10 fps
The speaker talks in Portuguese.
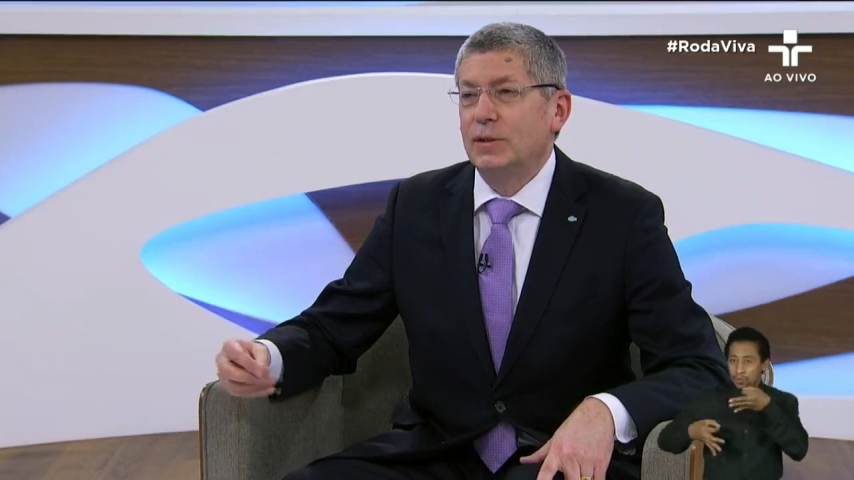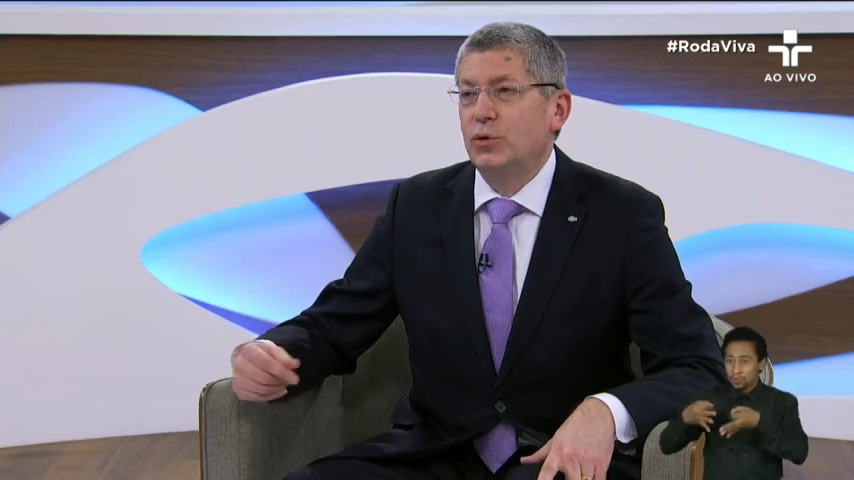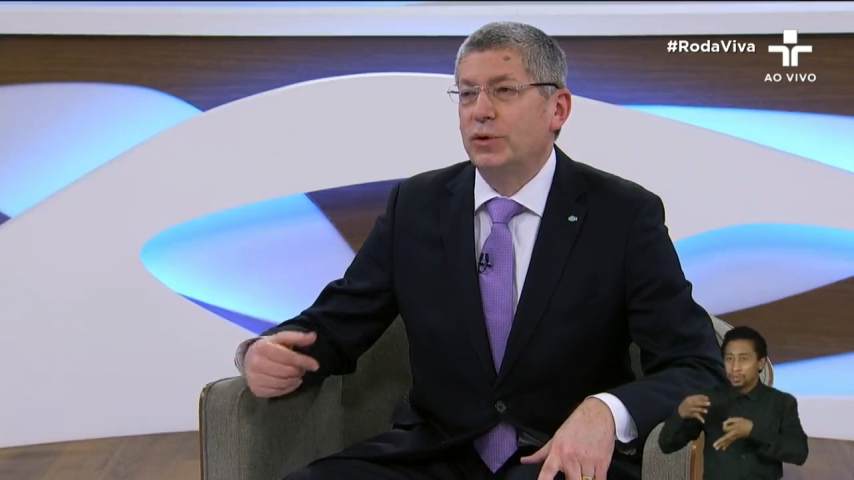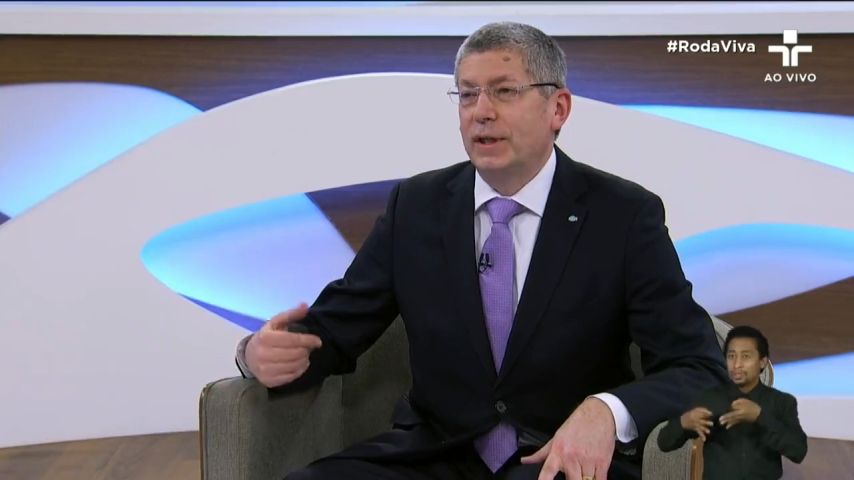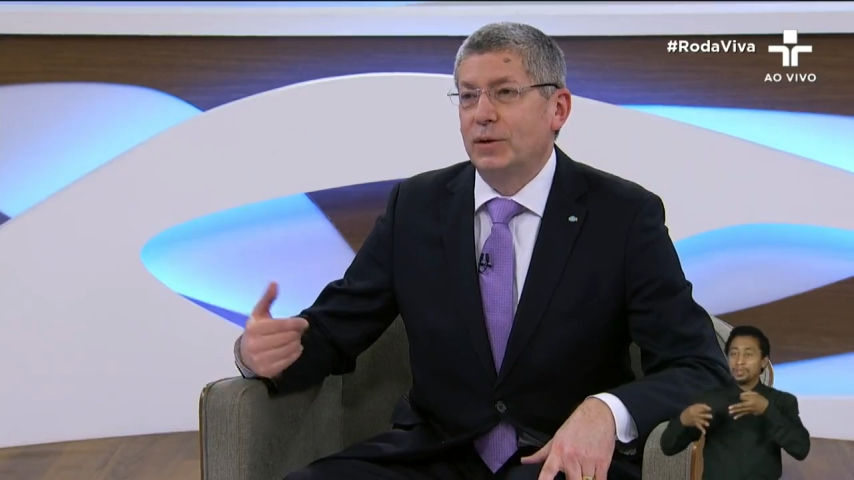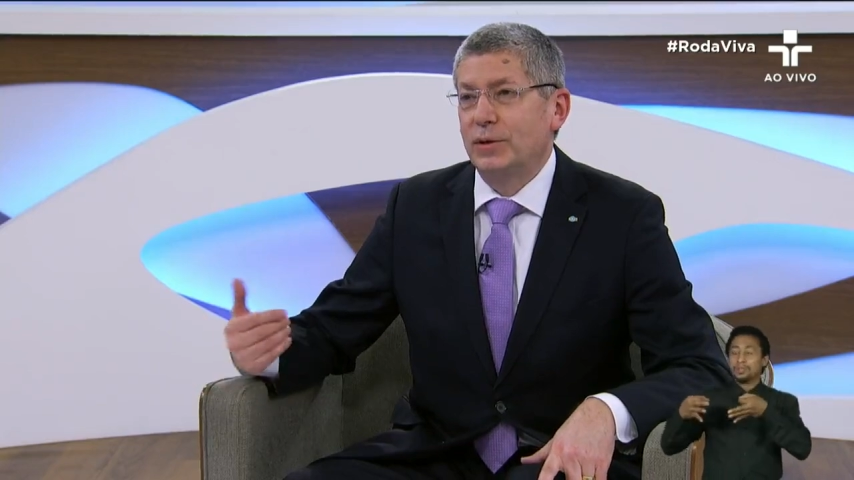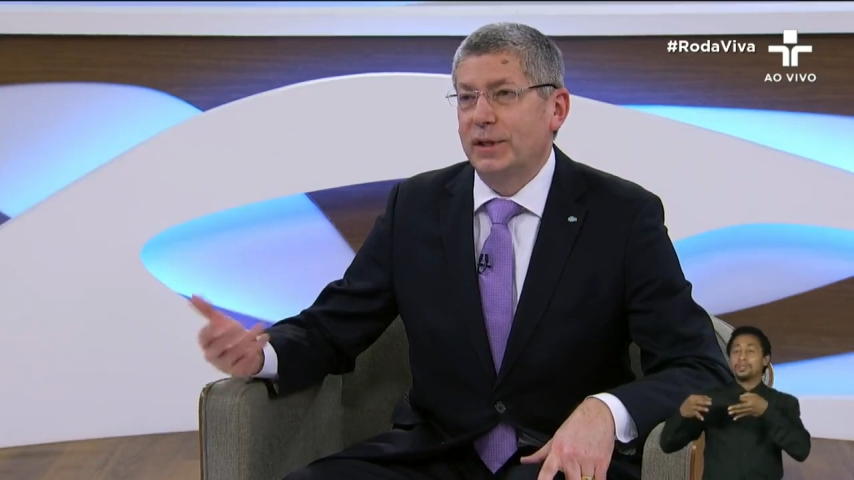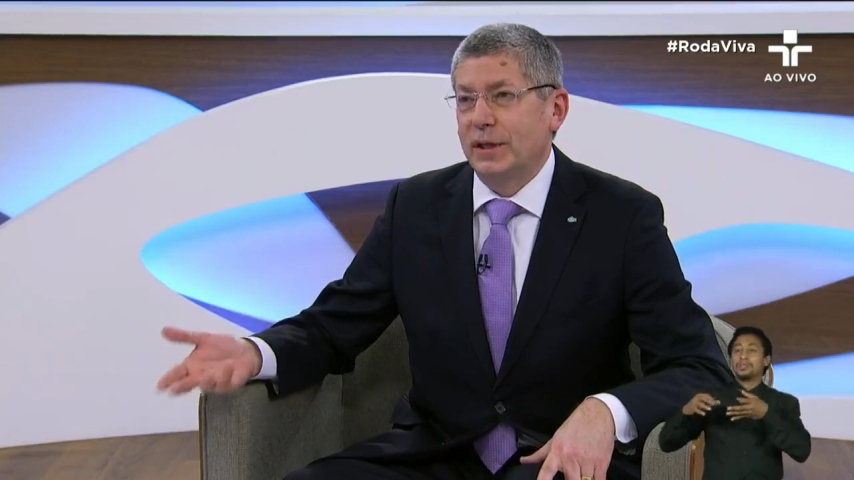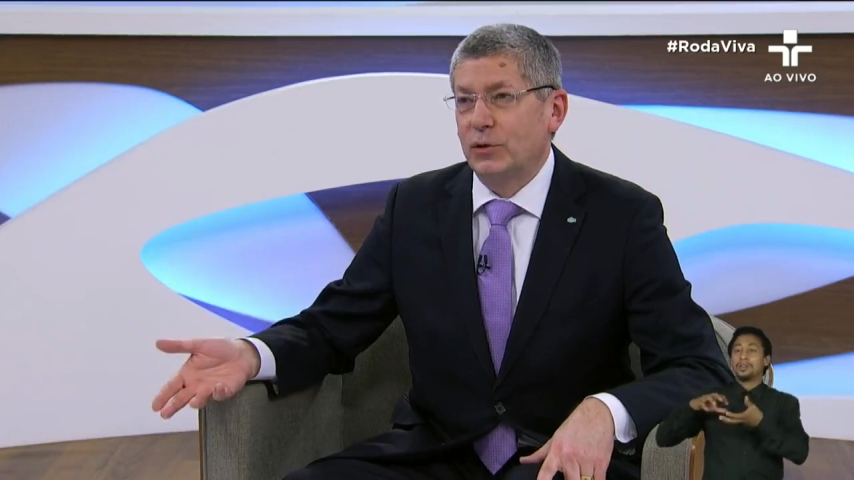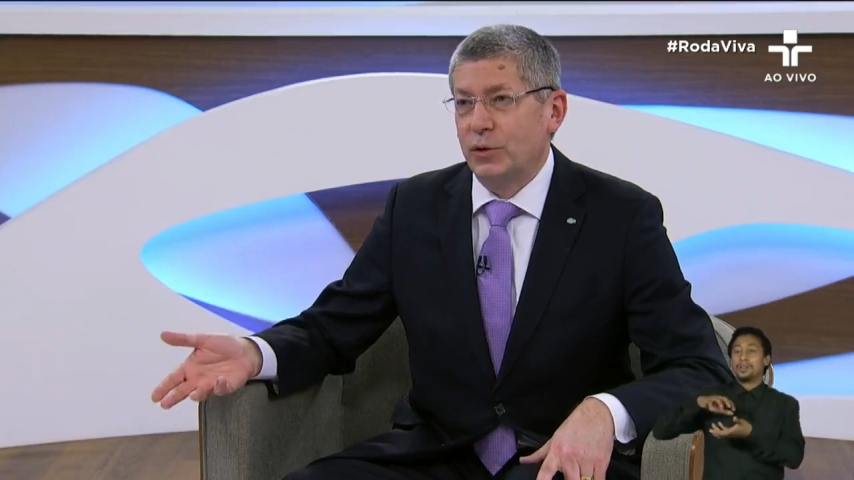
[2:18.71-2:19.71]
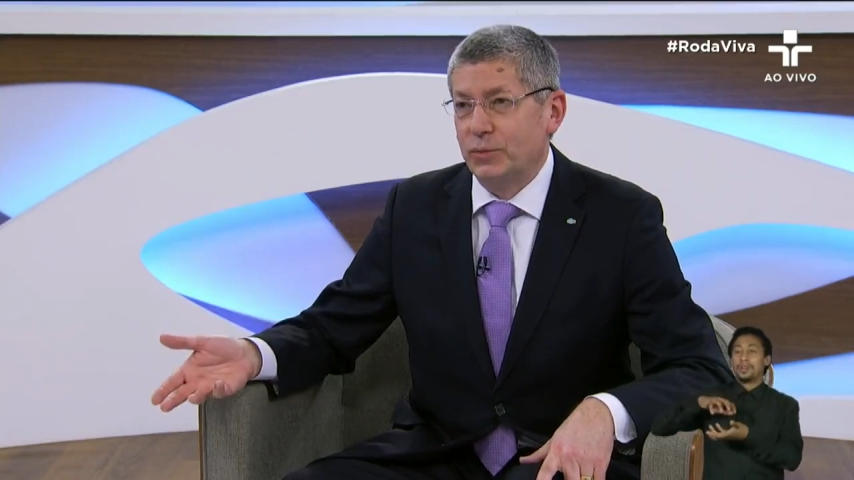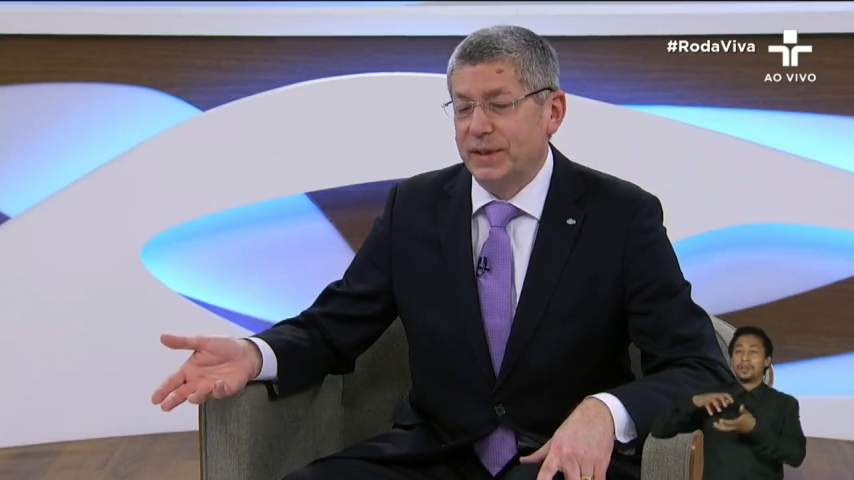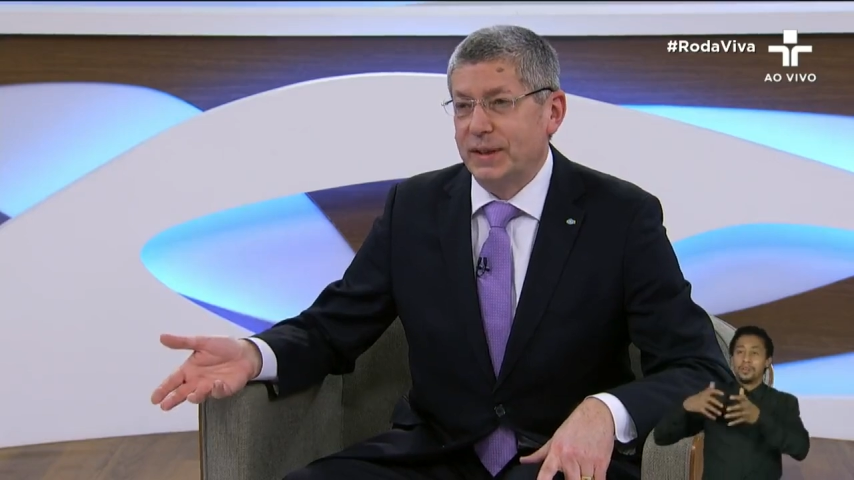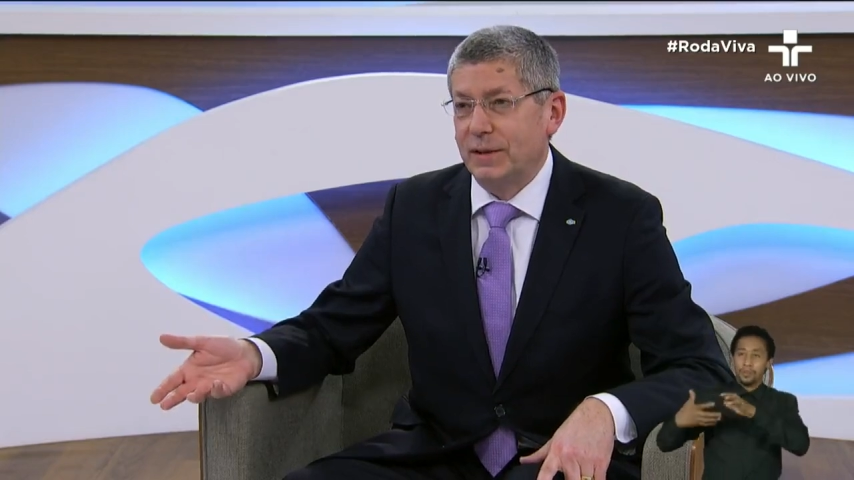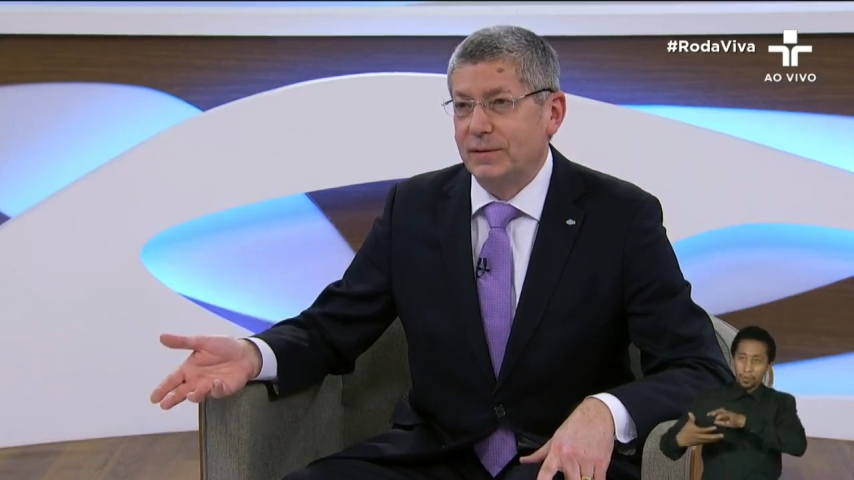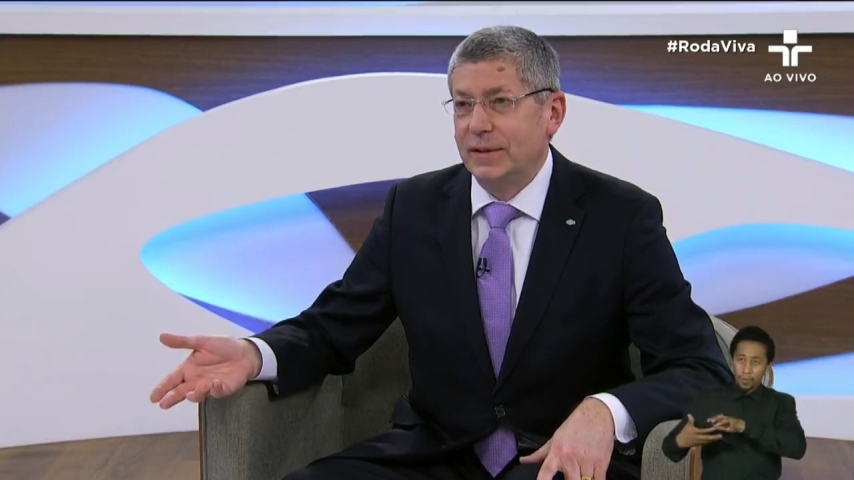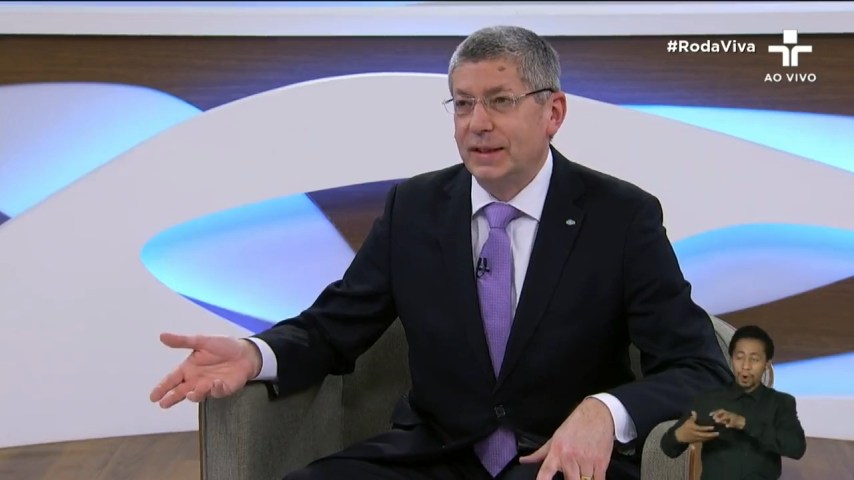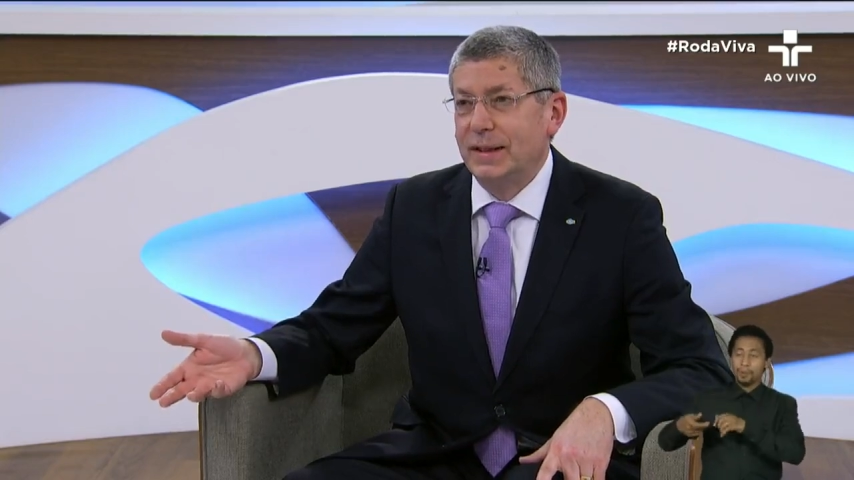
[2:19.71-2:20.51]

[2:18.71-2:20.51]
luta contra a corrupção